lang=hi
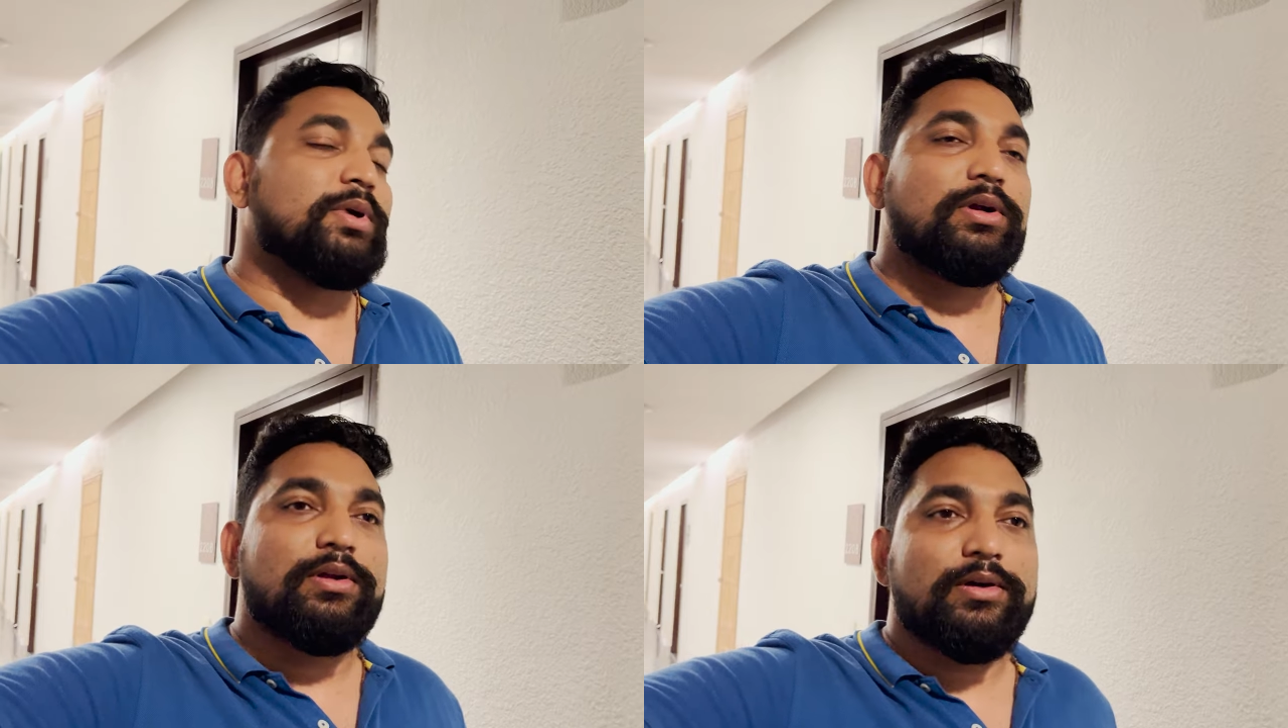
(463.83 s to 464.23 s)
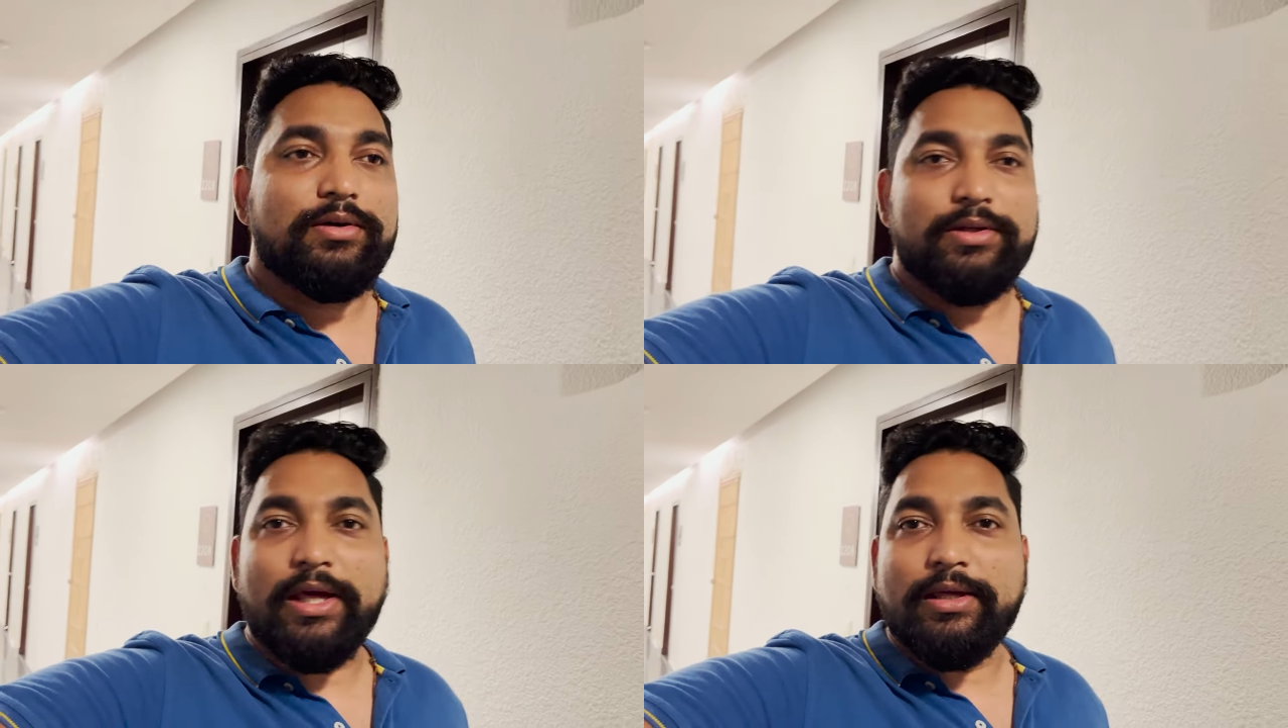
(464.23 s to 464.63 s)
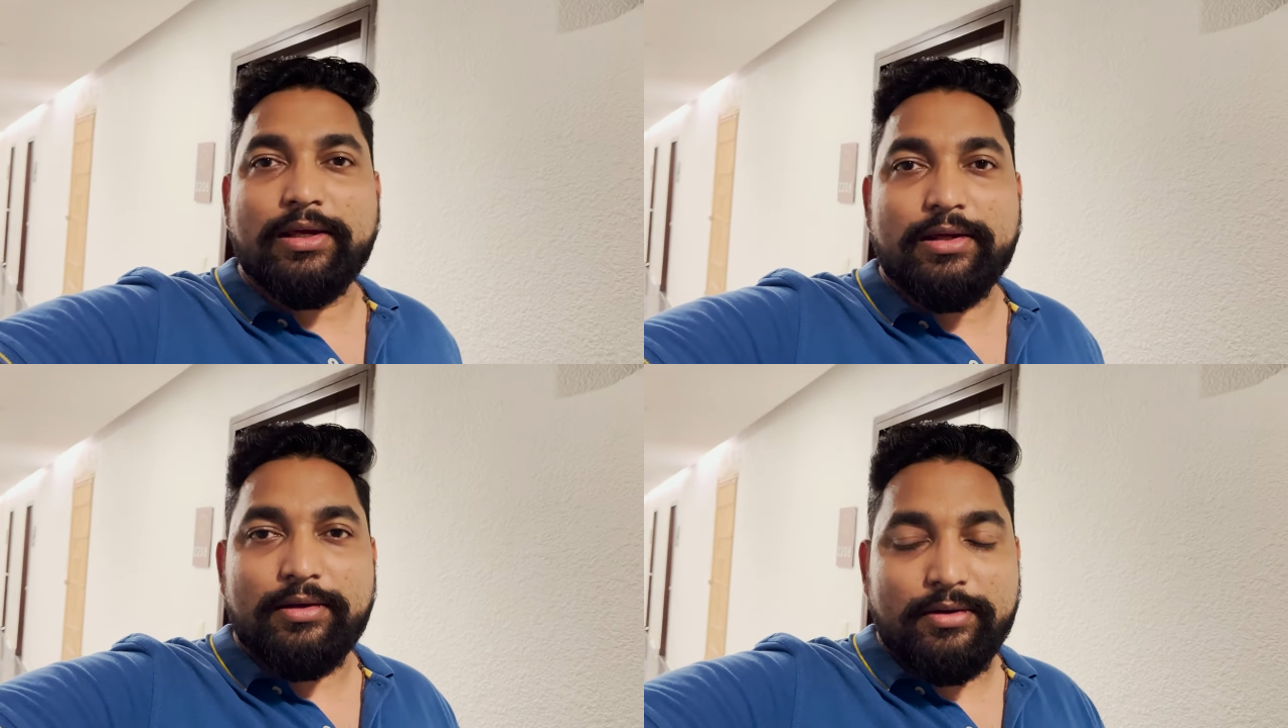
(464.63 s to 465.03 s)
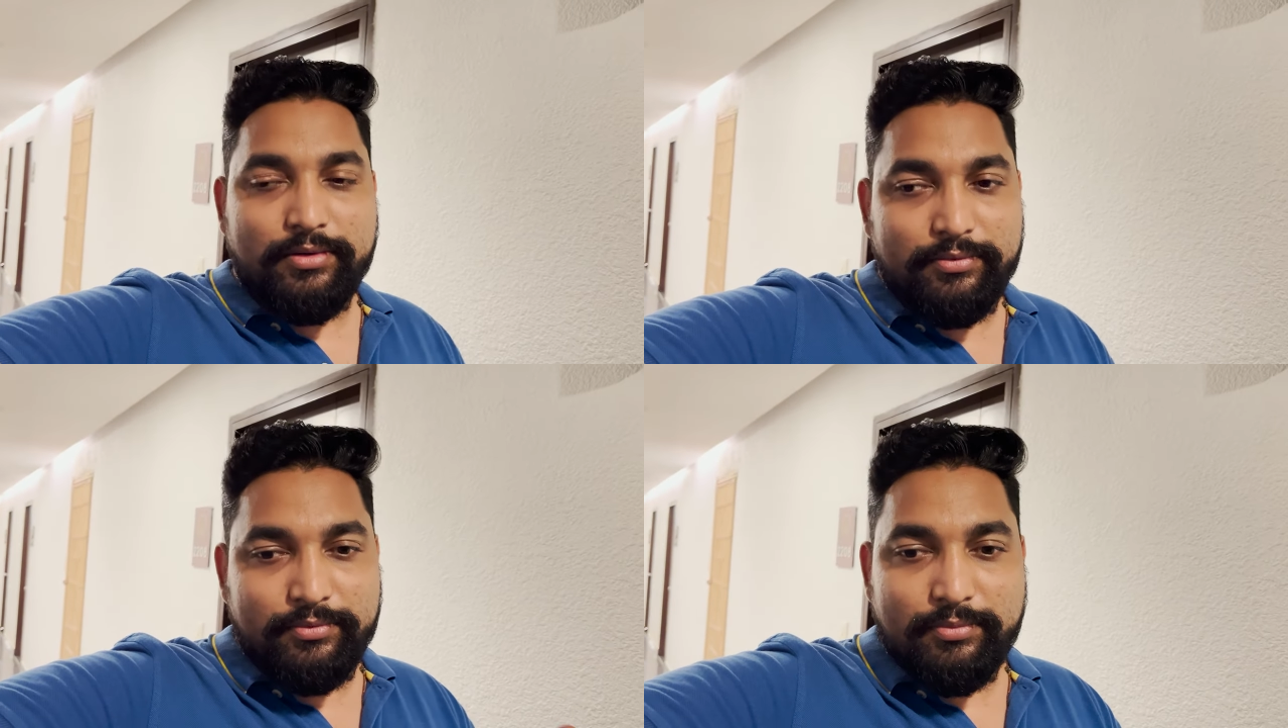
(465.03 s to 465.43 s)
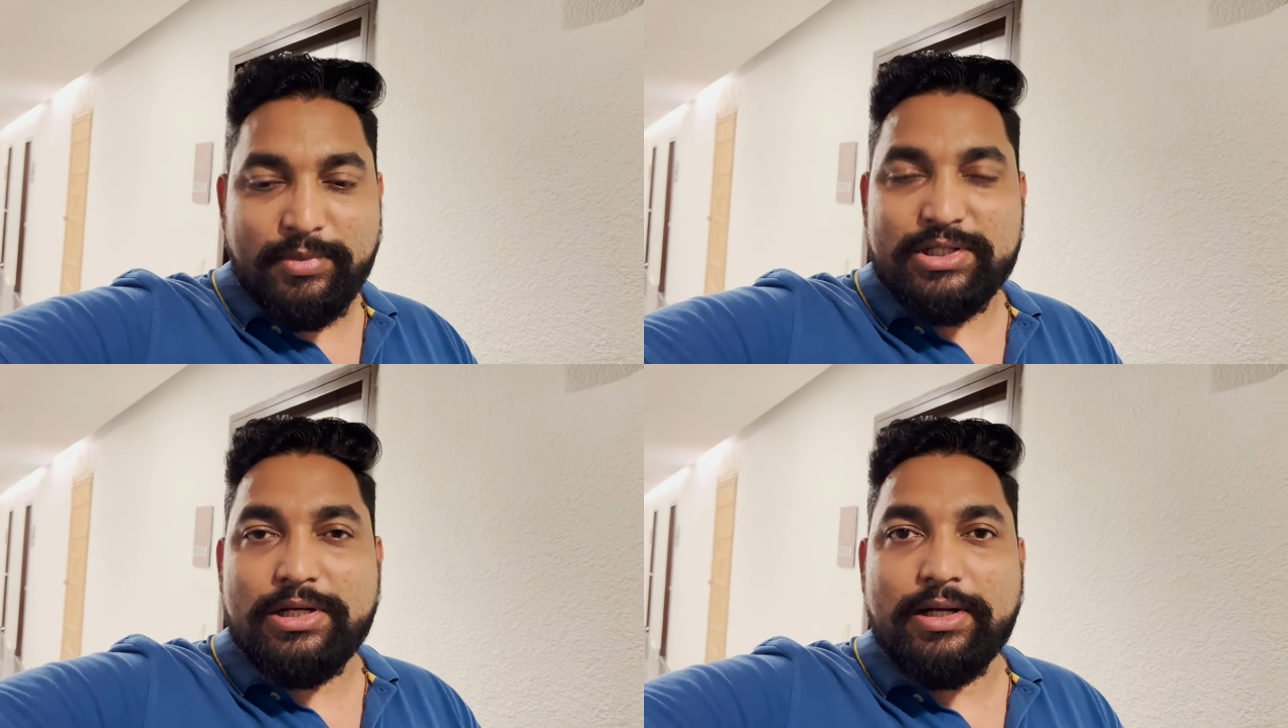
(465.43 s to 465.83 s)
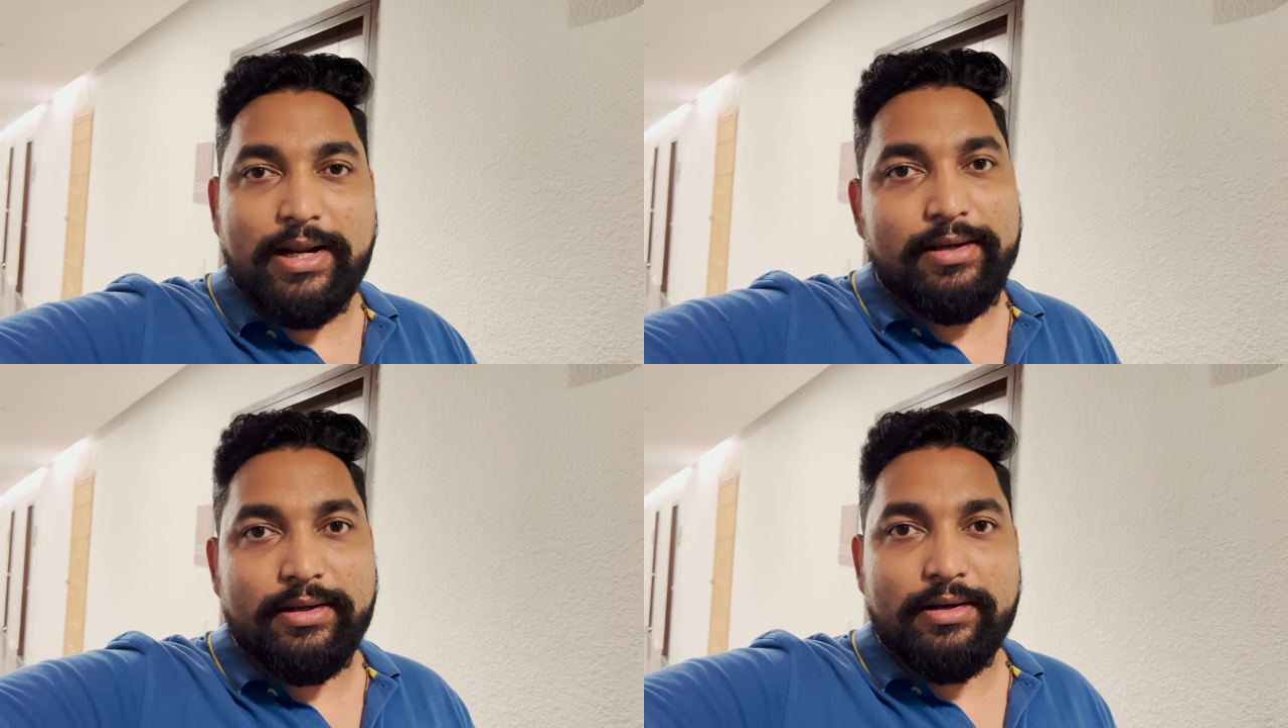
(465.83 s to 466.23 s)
बट यही है कि मछली ट्राई